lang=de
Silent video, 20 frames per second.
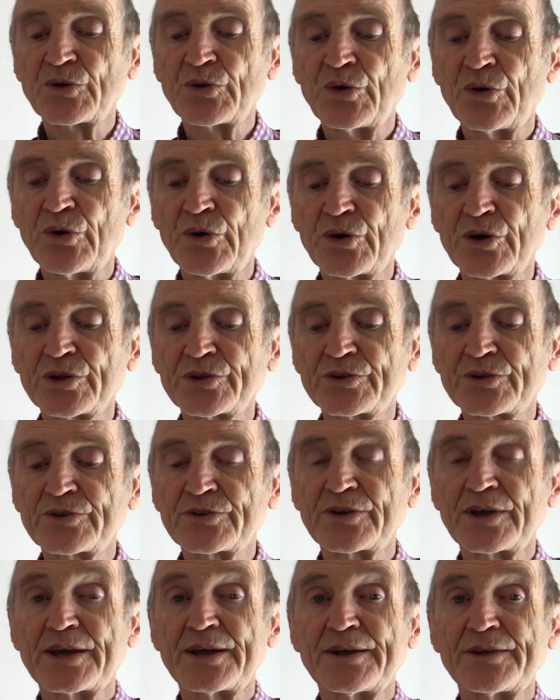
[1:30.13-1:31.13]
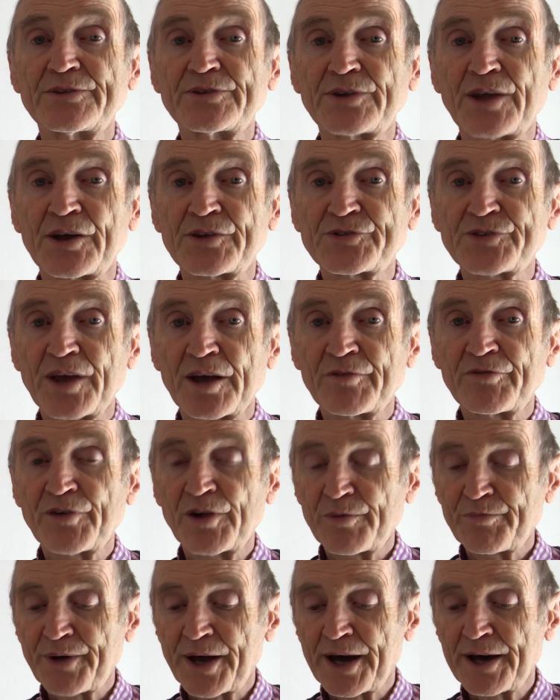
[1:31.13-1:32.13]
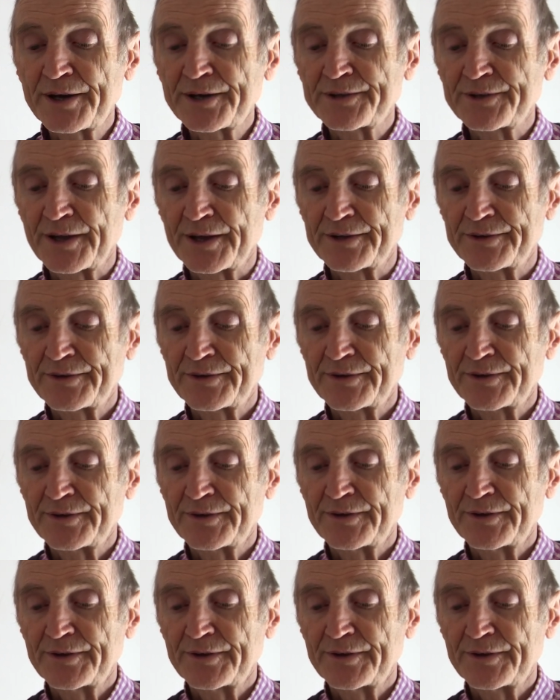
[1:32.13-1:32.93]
gehört, das er vollbracht hatte.